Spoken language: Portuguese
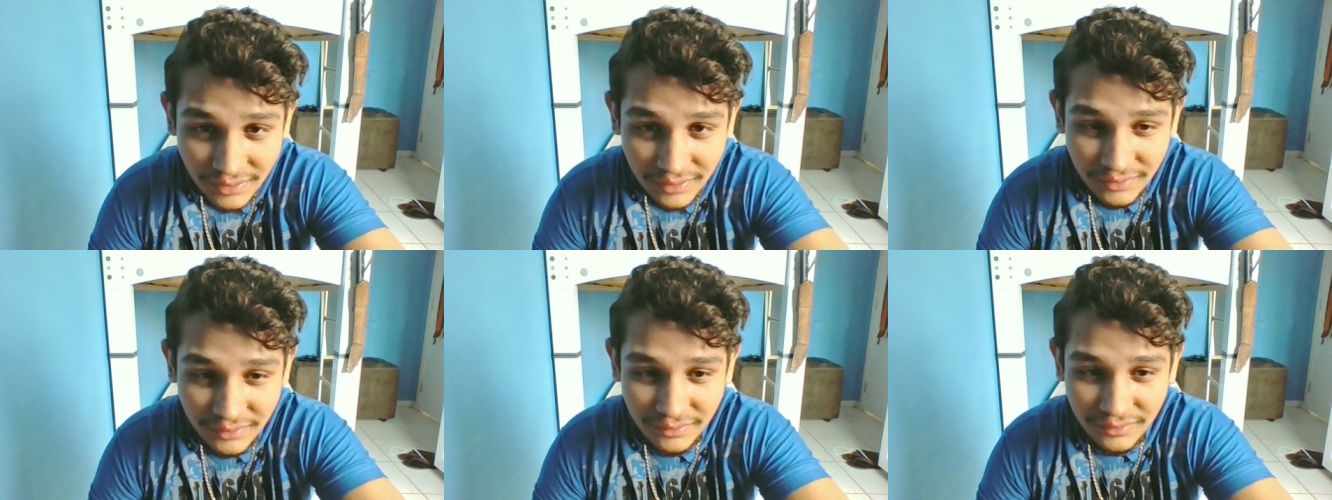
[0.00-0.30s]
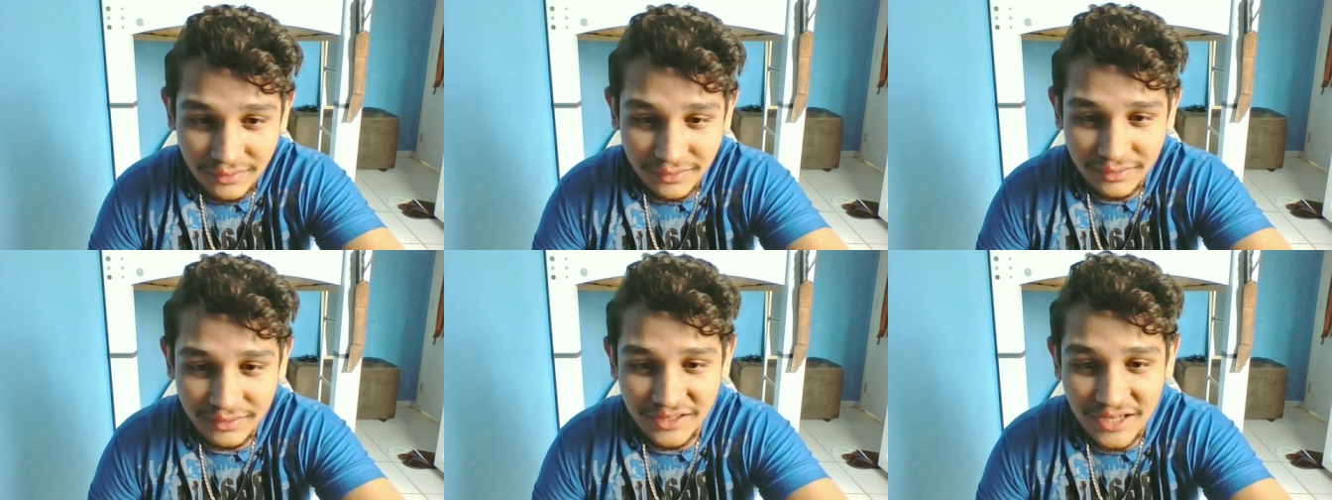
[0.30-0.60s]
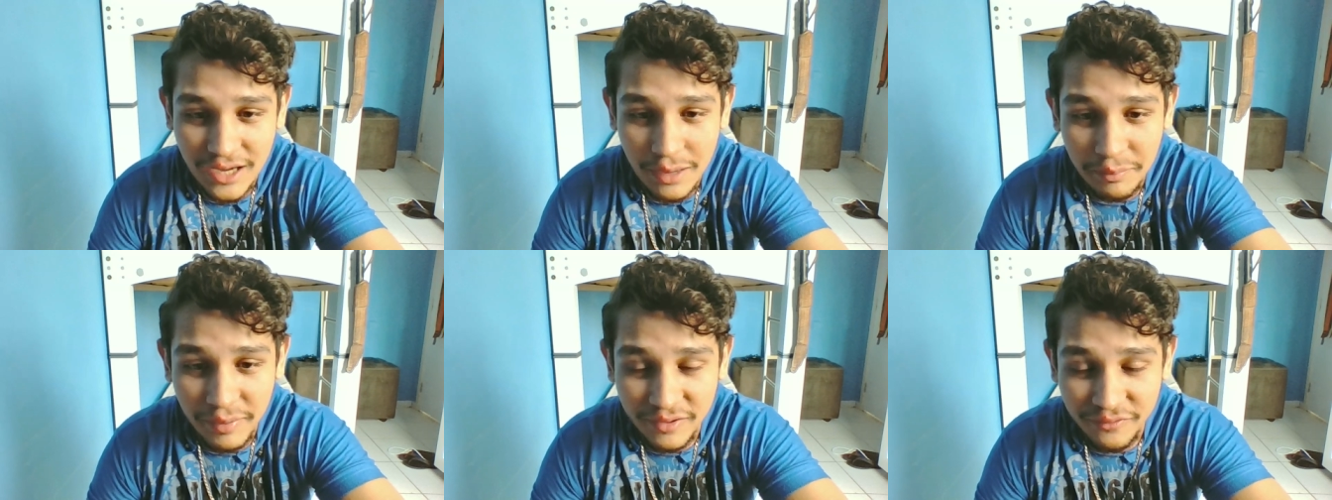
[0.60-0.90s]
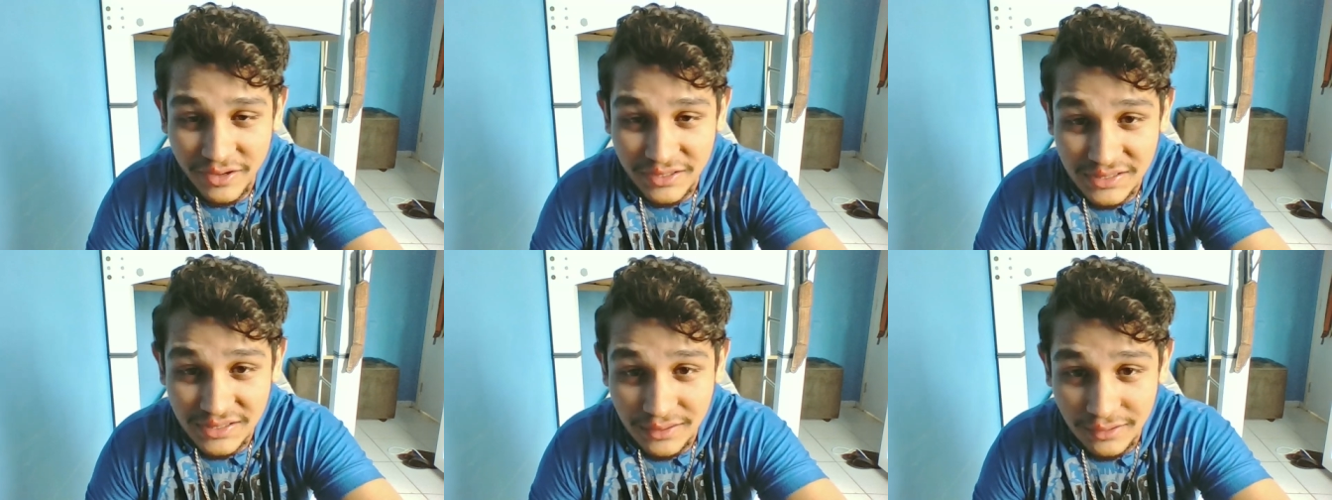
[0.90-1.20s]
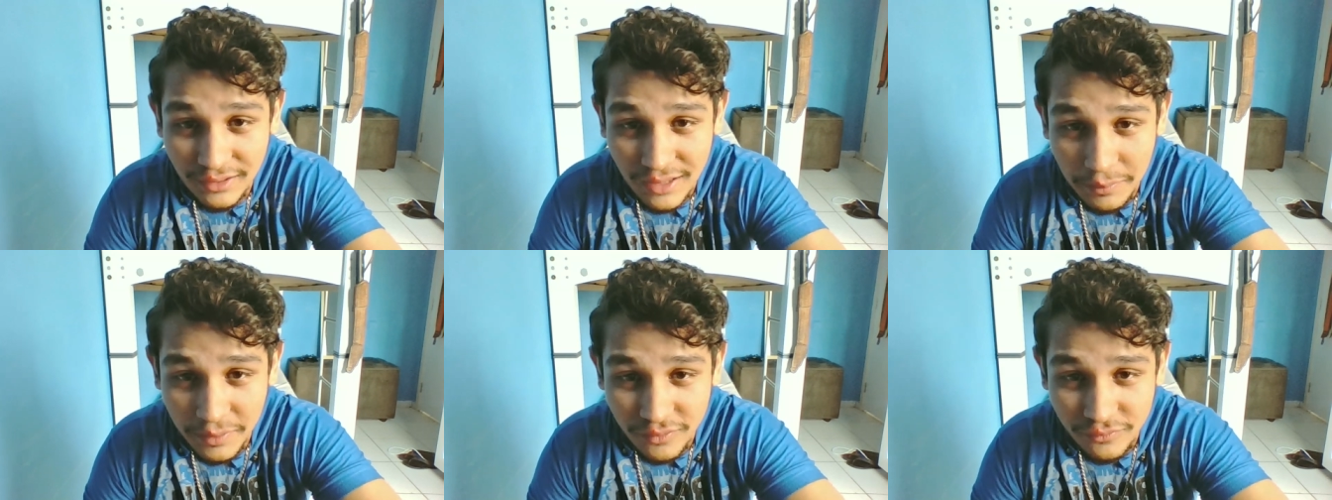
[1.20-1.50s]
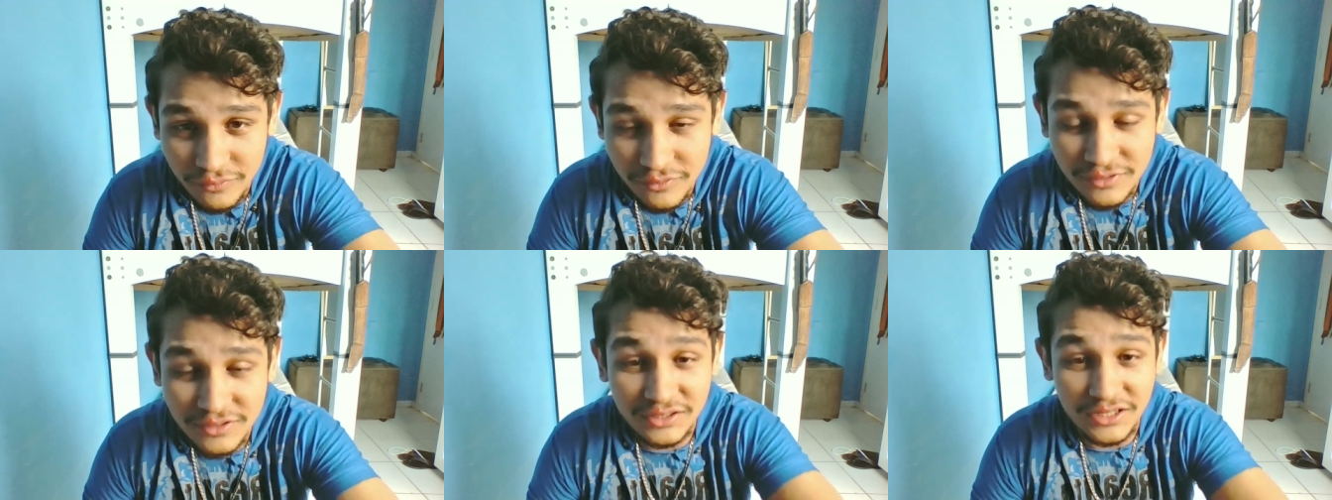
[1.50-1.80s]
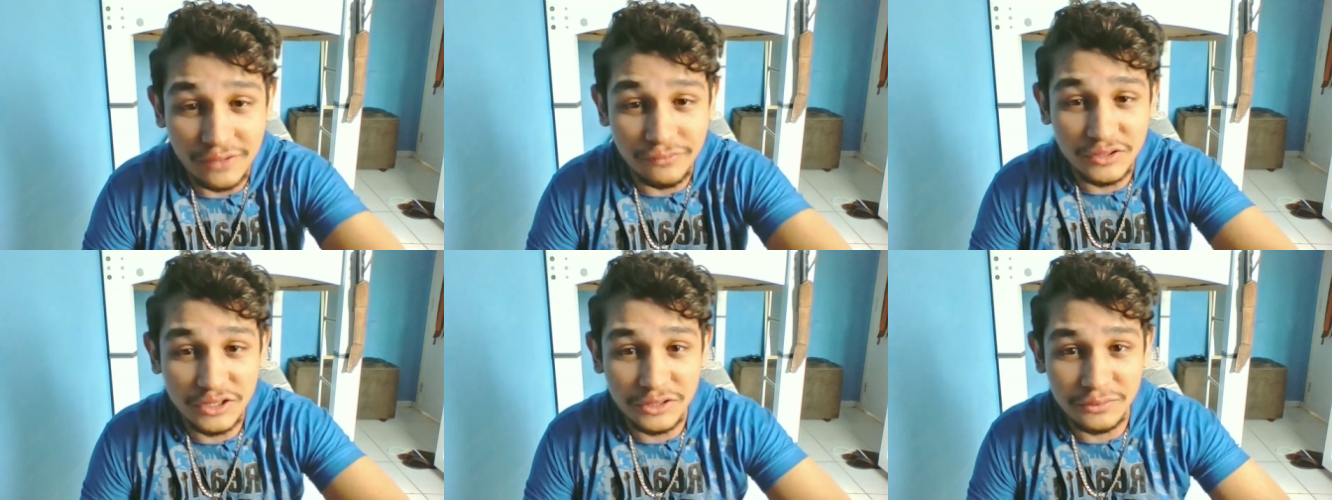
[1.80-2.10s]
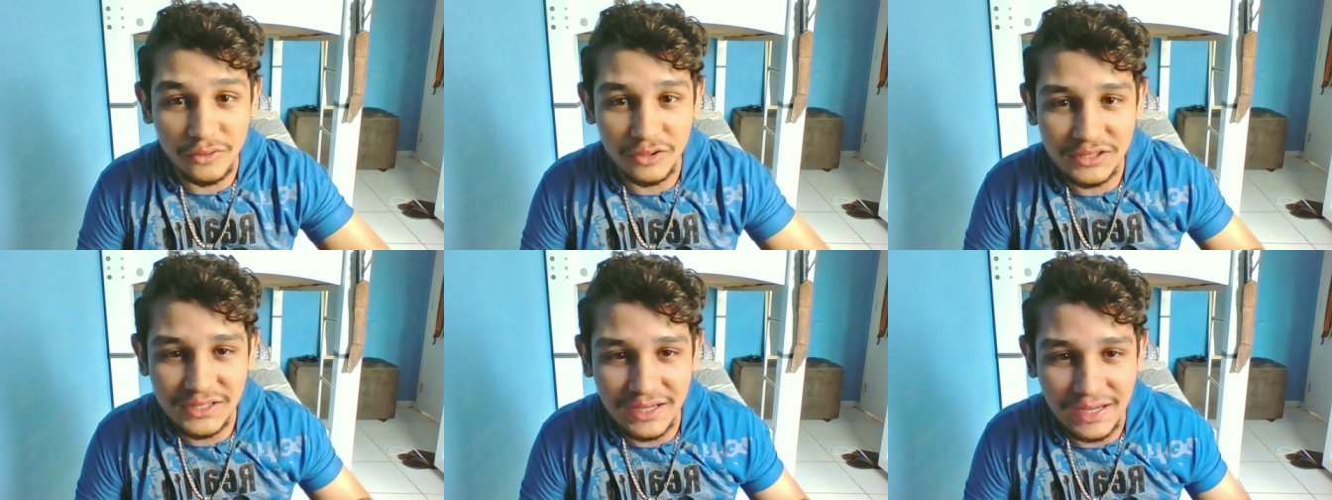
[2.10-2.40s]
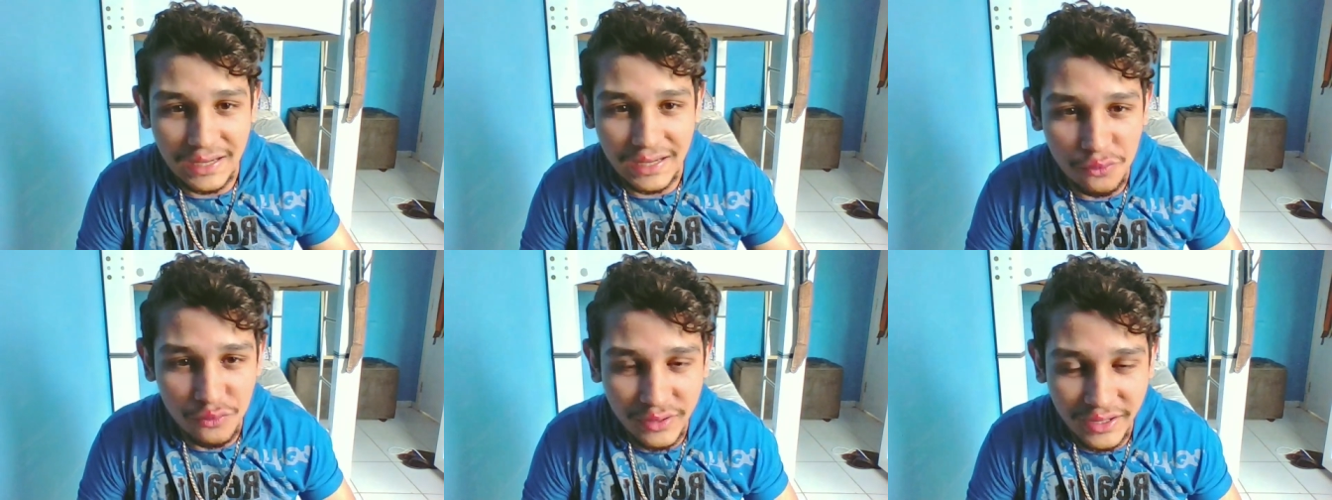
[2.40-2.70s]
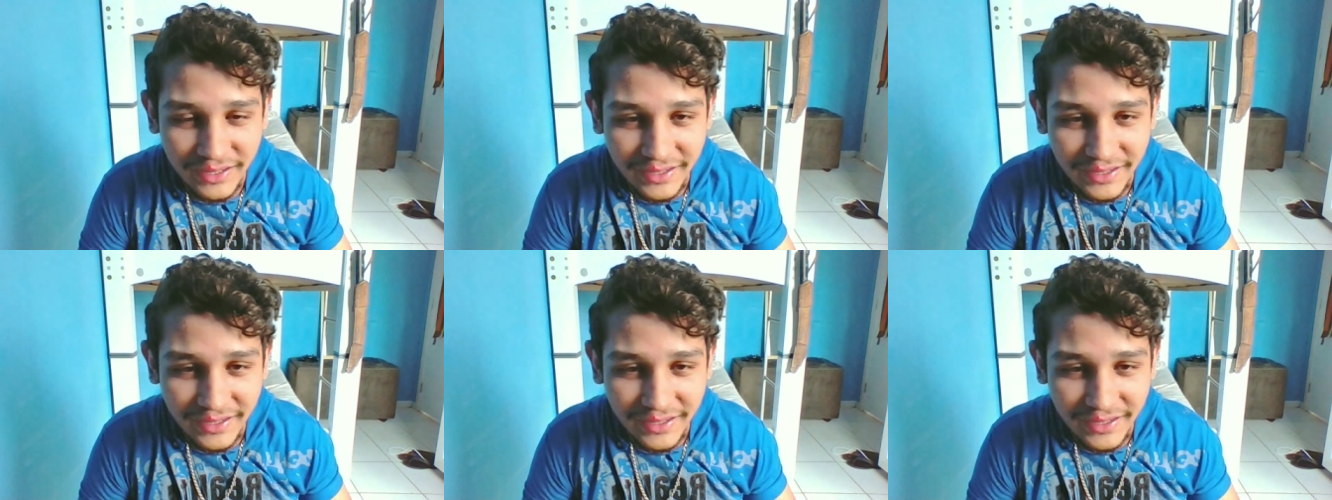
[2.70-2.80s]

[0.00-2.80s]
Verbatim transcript: E já para facilitar para você, eu já vou te mostrar o que,